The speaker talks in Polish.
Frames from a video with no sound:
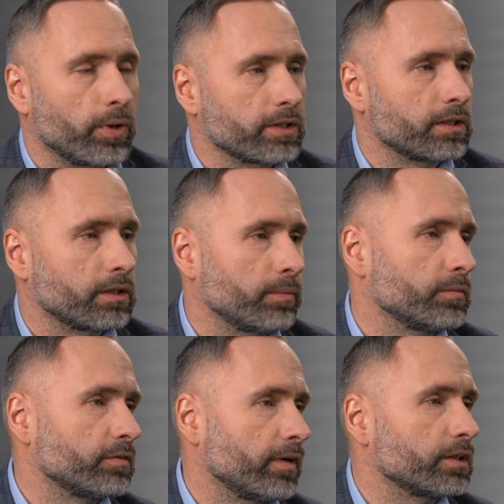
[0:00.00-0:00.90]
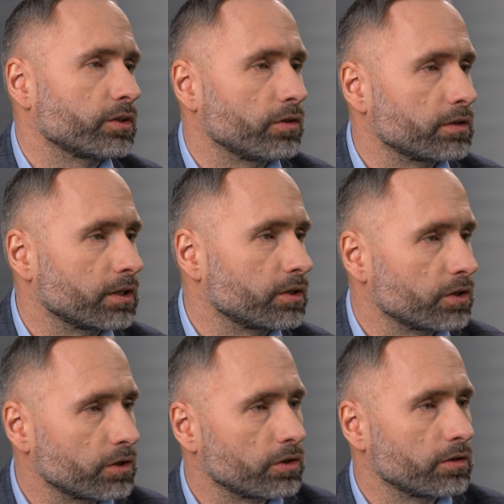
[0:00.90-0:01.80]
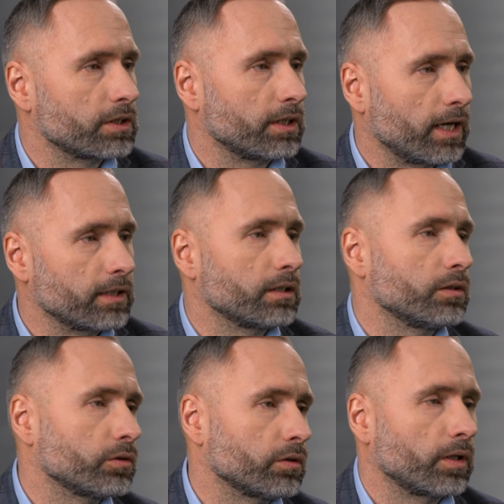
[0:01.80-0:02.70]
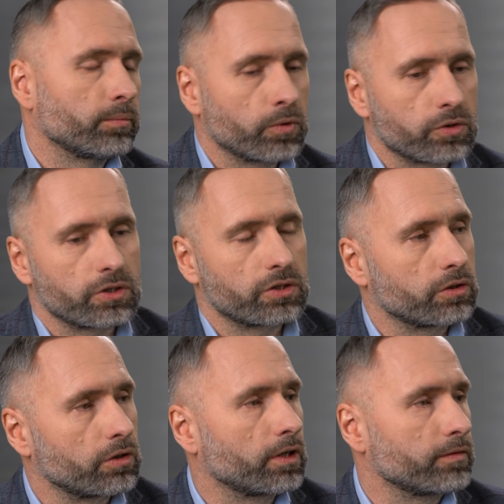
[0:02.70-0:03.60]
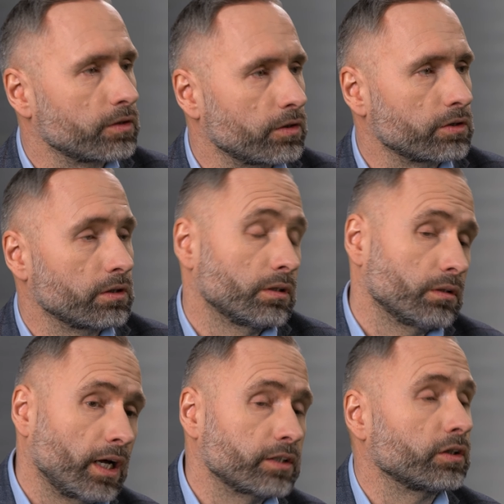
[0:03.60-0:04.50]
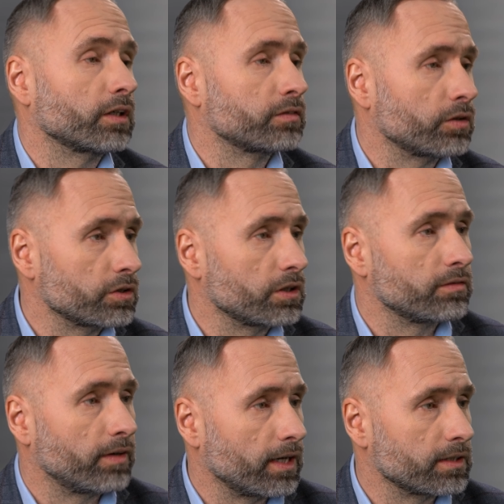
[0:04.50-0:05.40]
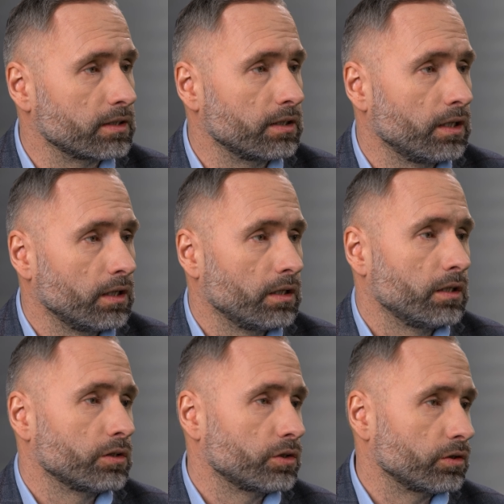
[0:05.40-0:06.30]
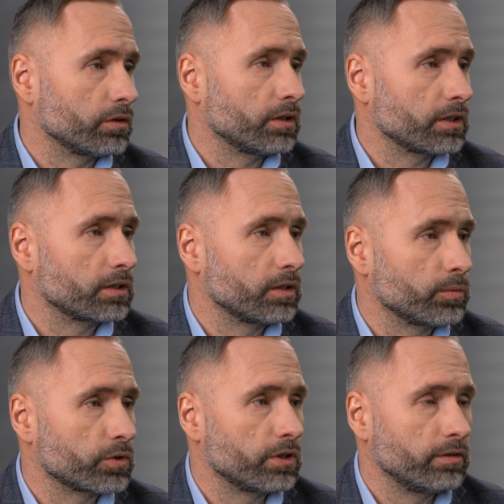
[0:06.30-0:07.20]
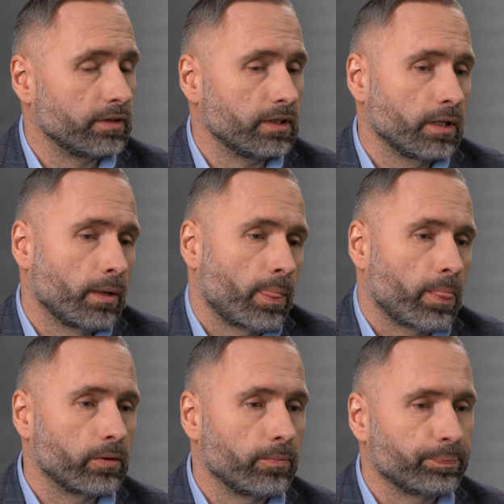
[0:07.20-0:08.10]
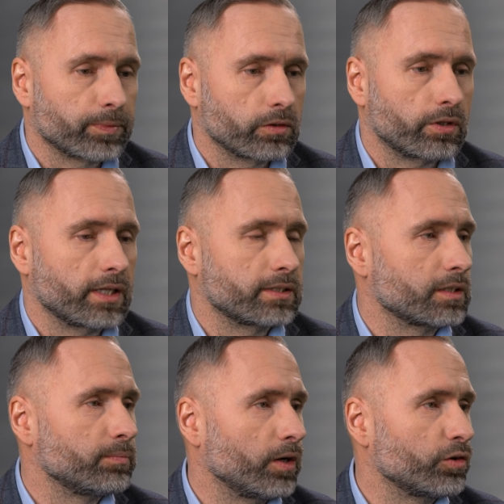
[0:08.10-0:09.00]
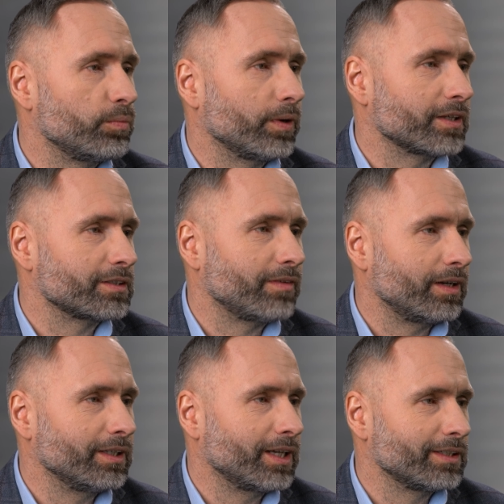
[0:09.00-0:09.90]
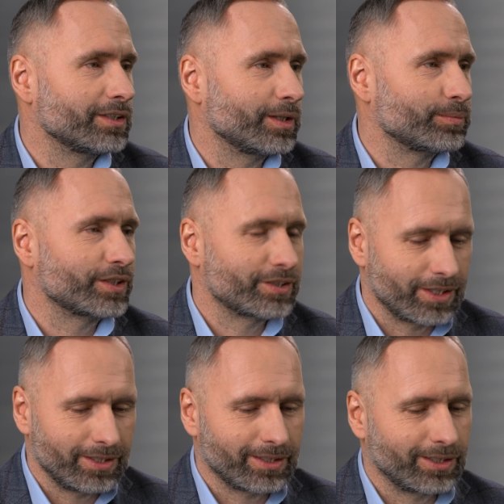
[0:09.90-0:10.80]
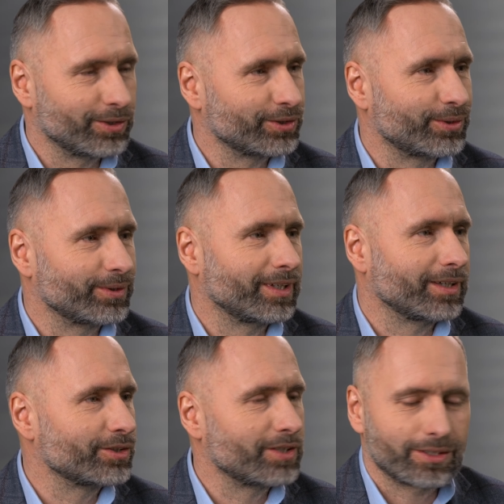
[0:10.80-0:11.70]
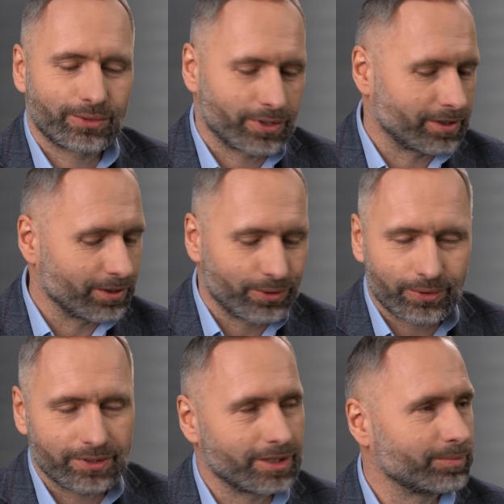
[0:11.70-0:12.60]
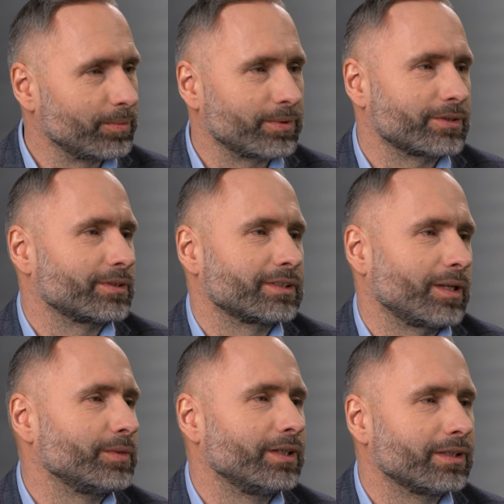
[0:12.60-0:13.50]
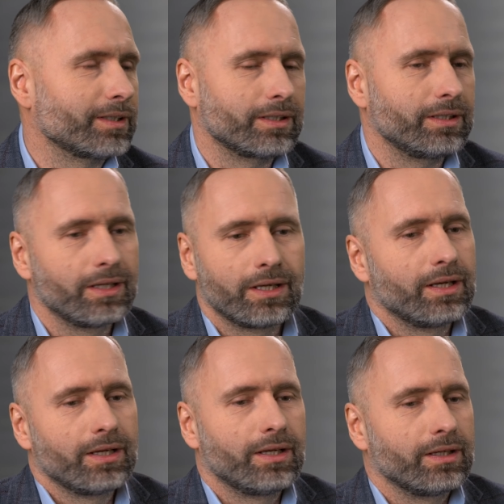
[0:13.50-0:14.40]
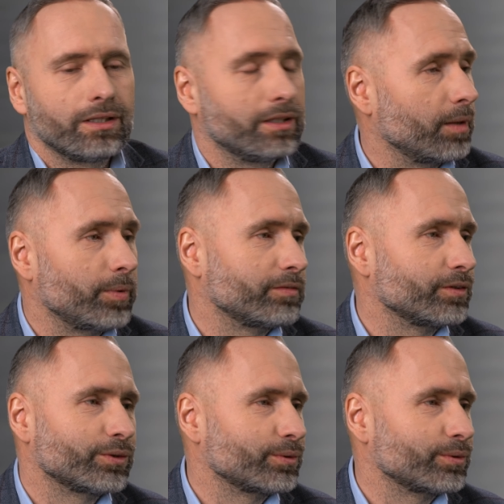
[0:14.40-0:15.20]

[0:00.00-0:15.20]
płacę tam 2000, 3000 raty, no to tam może jeszcze trochę wzrośnie. A co jak wzrośnie dwa razy? Czy to jest niemożliwe? No, doradcy z banku pokazywali kiedyś na przestrzeni jakiegoś krótkiego czasu, że ten kurs jest po prostu stabilny i i na pewno